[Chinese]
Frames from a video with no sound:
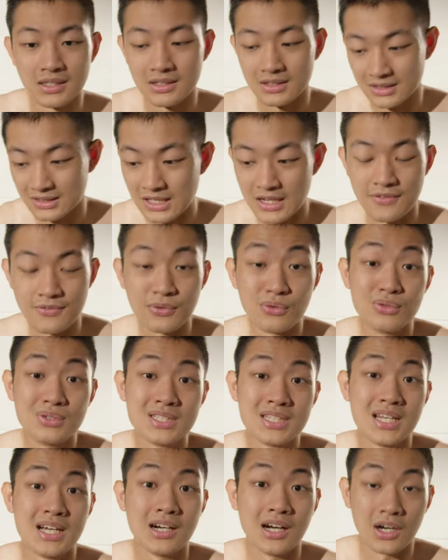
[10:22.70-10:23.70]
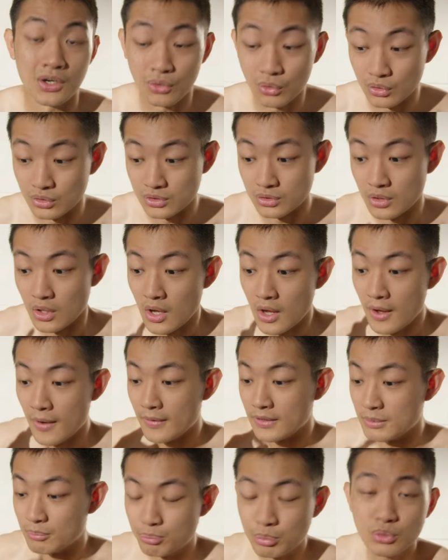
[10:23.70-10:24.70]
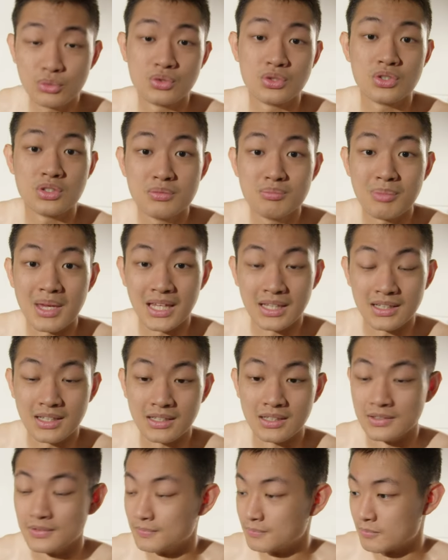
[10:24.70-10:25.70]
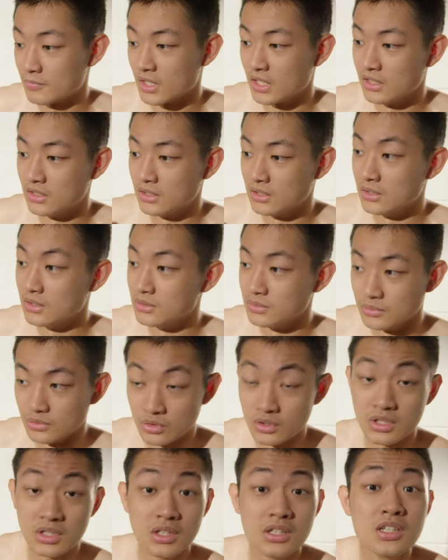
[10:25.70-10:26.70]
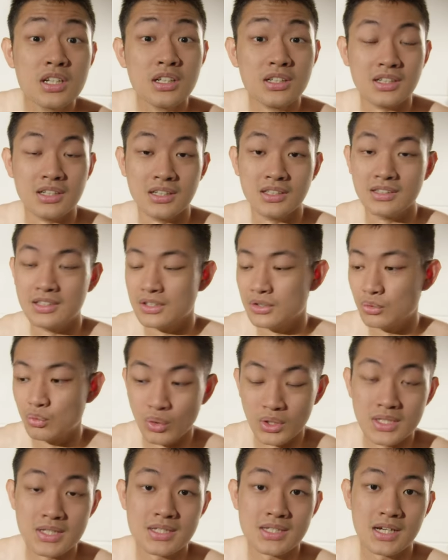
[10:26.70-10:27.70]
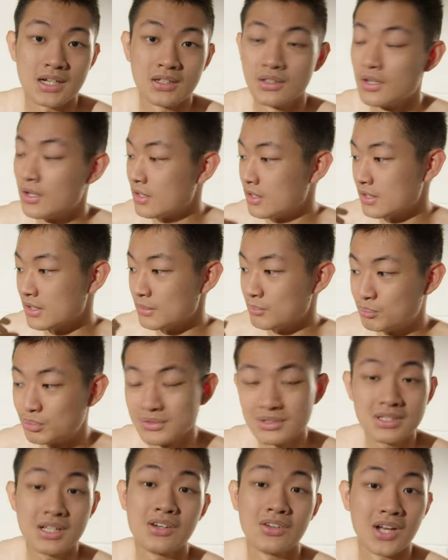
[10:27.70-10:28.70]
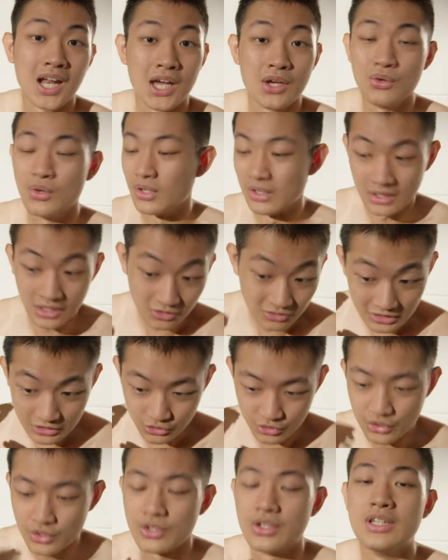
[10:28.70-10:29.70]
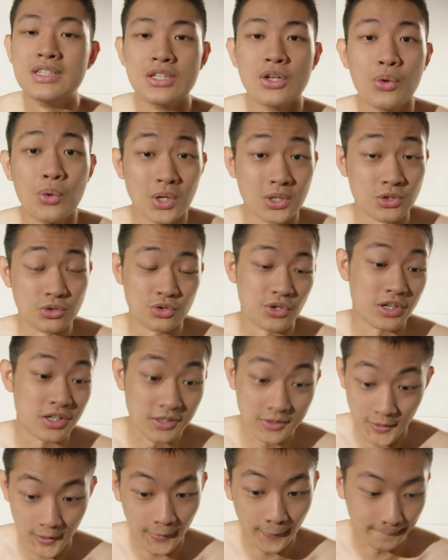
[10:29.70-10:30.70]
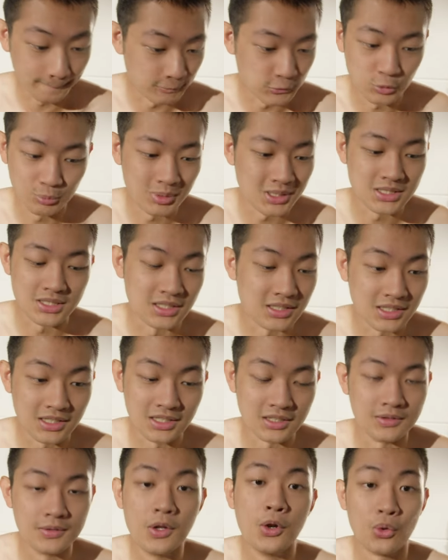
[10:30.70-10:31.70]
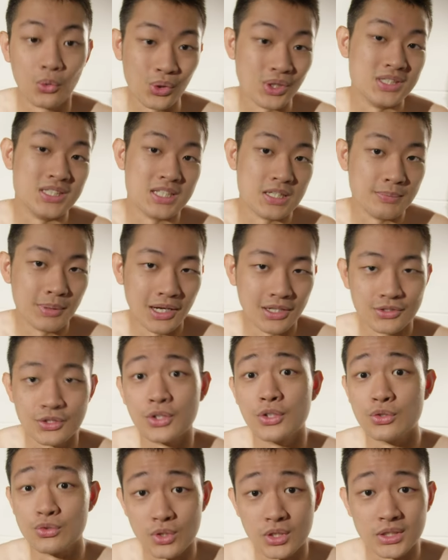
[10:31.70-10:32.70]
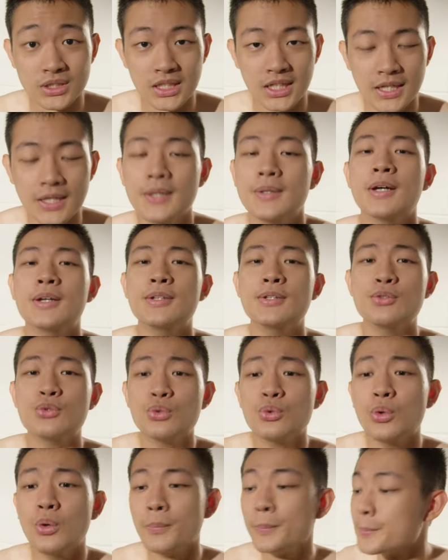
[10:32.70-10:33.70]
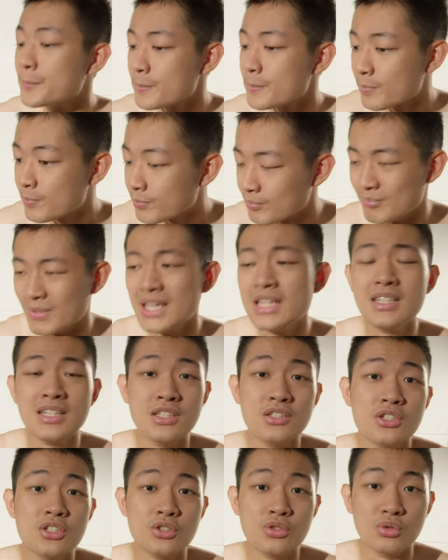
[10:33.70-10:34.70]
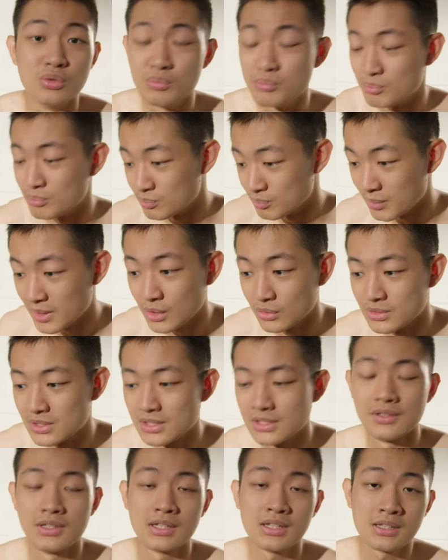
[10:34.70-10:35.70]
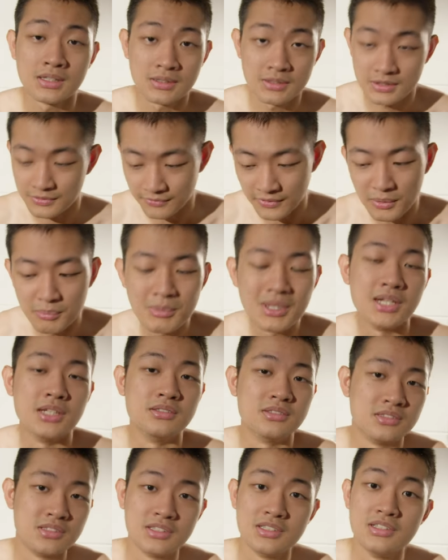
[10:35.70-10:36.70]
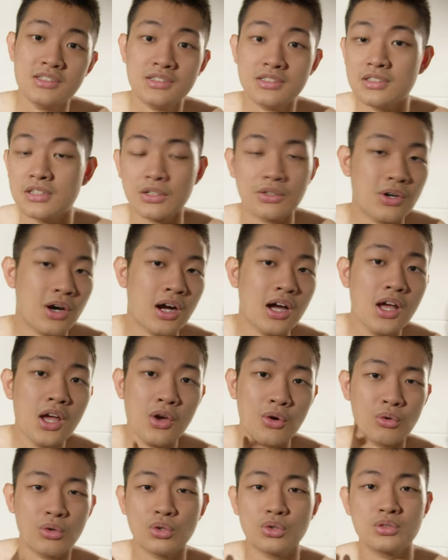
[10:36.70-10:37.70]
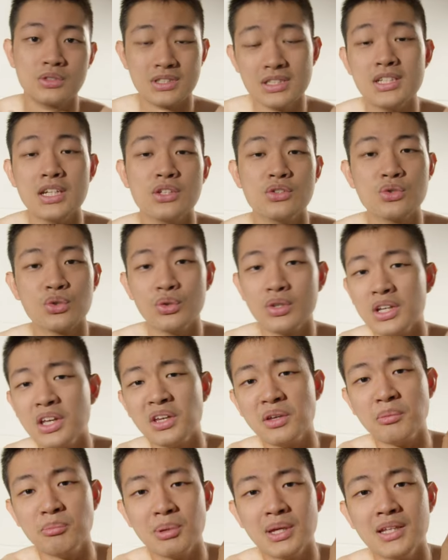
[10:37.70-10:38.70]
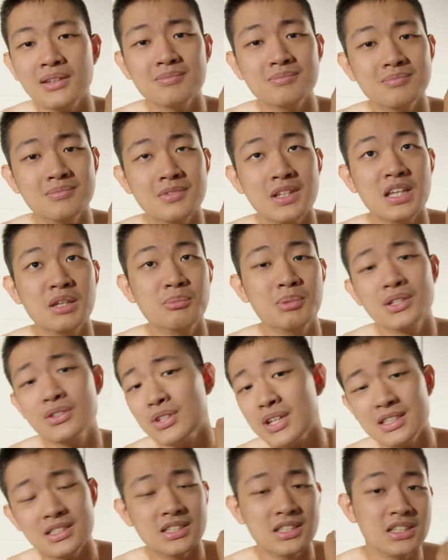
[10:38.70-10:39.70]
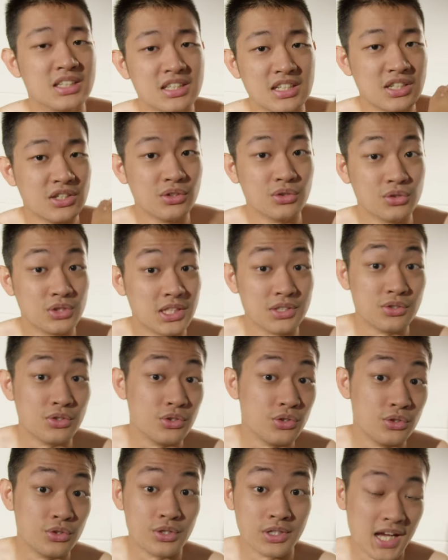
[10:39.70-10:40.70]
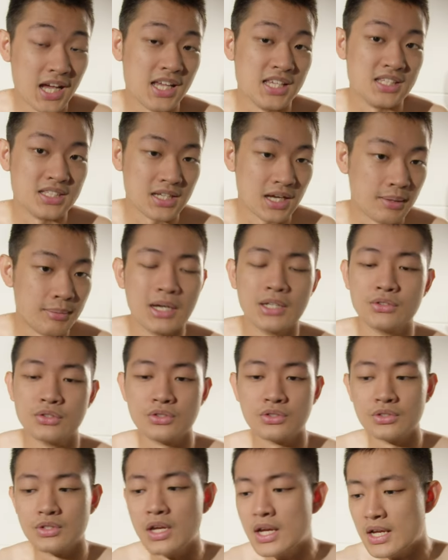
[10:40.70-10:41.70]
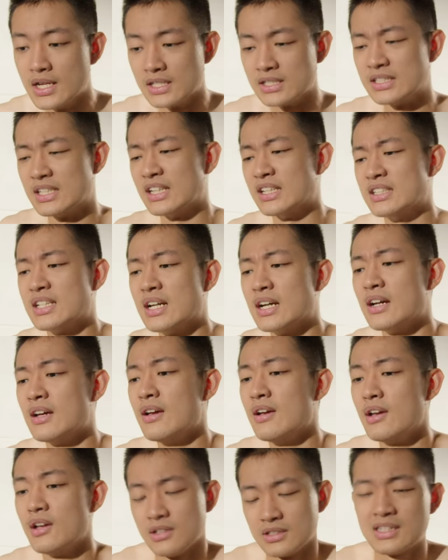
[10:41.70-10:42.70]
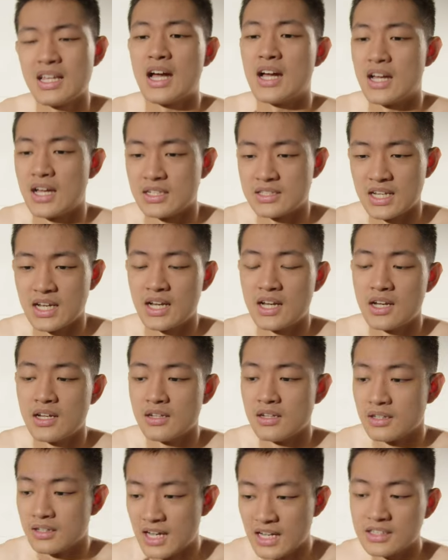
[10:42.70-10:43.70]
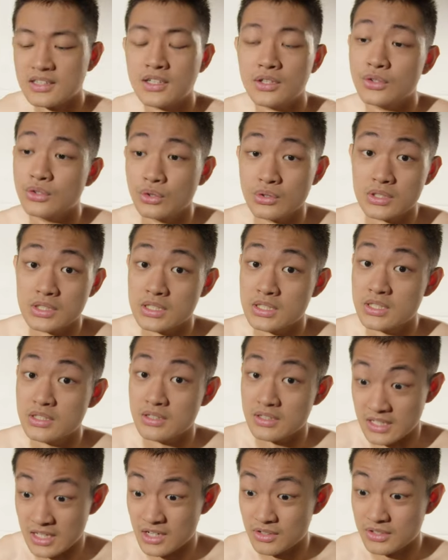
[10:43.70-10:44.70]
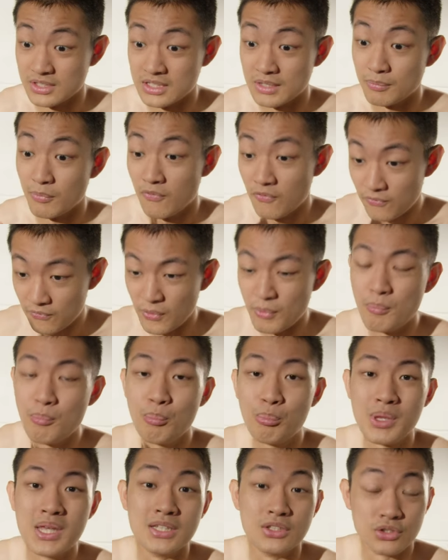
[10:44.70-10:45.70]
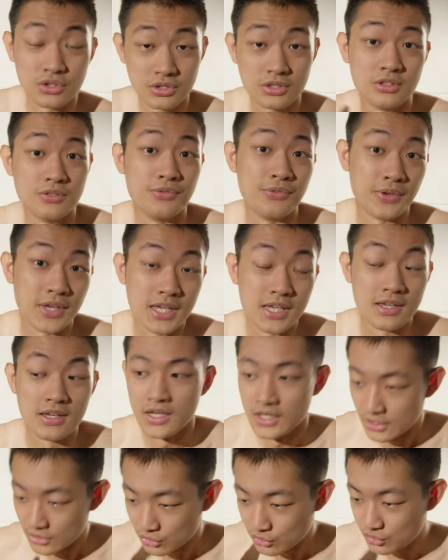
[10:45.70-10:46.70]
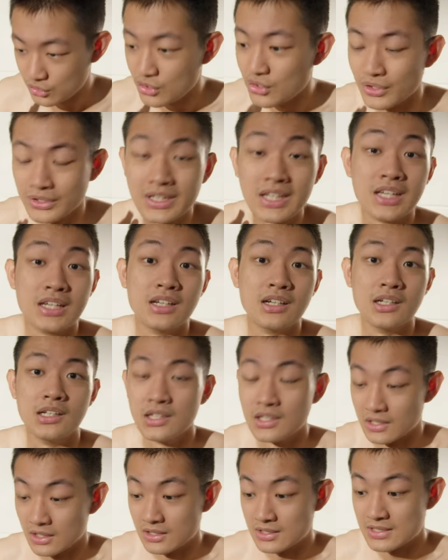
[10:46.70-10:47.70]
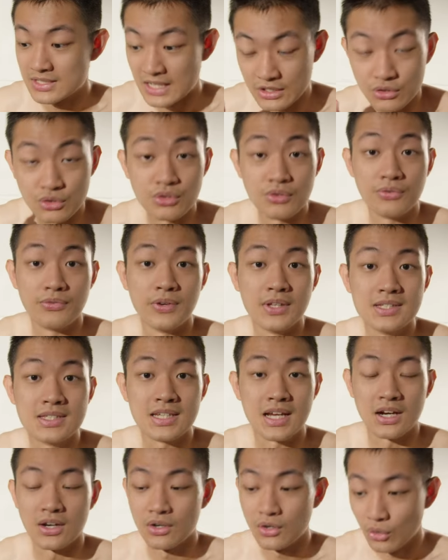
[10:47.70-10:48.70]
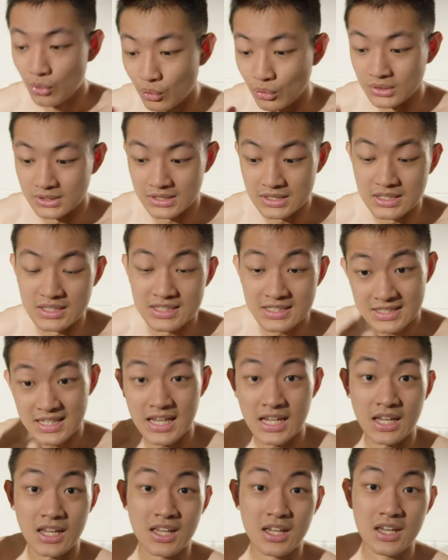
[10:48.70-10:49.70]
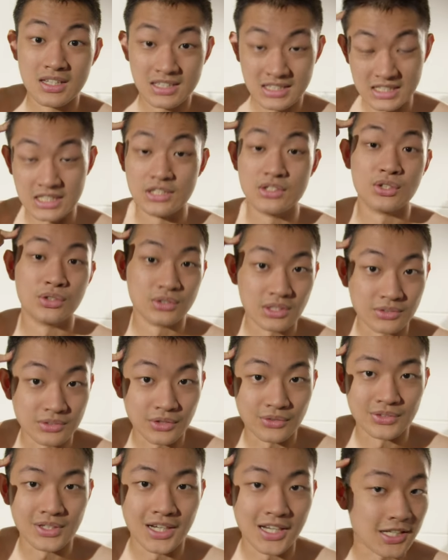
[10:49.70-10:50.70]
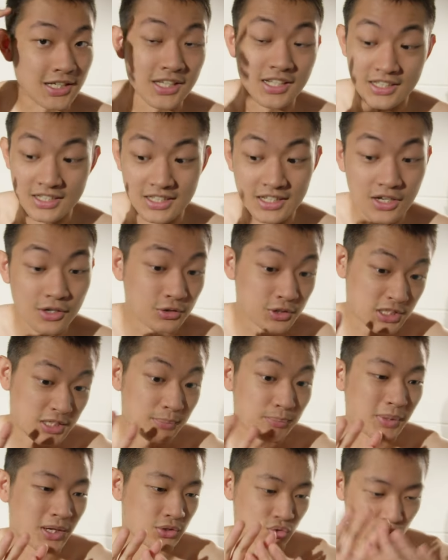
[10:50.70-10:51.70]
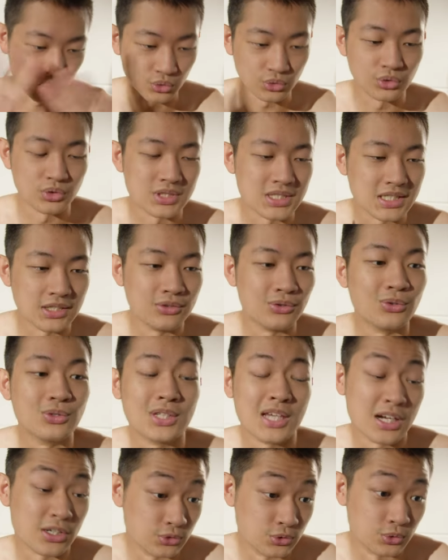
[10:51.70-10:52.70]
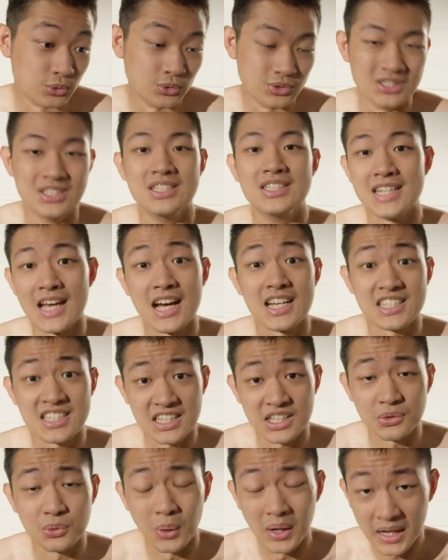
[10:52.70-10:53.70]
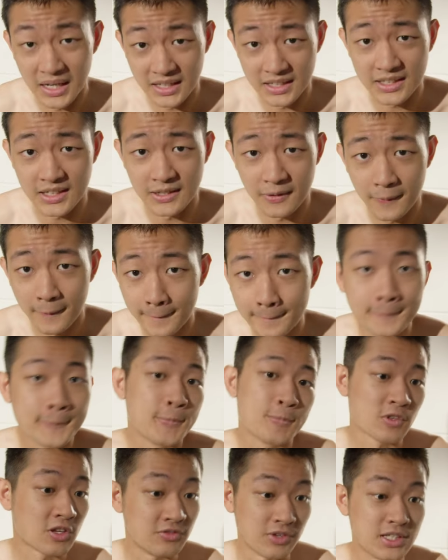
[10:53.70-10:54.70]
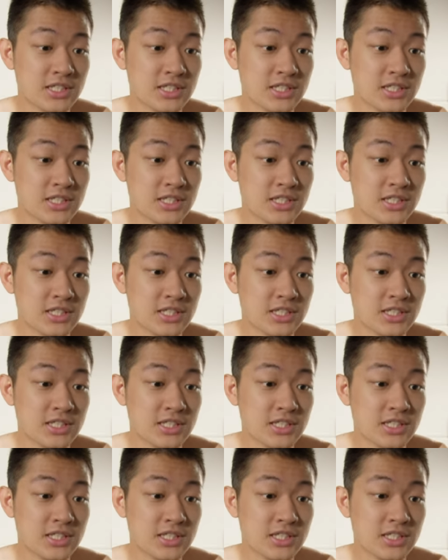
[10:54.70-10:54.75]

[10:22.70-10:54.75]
带风向啊，或者是你不知名的呃任何的文章，你不知道来源，然后你却一直乱传，然后就变成一个乱七八糟的状态。那你如果媒体试读没有这个方面的知识的话，我之前做一个影片，影片在这里，你有兴趣就去看一下吧，就是讲一下大家看到的东西，你要先分辨是非，确定了。再去分享，或者是再吸收到脑袋里，你要先把所有东西都当做是假新闻来看。反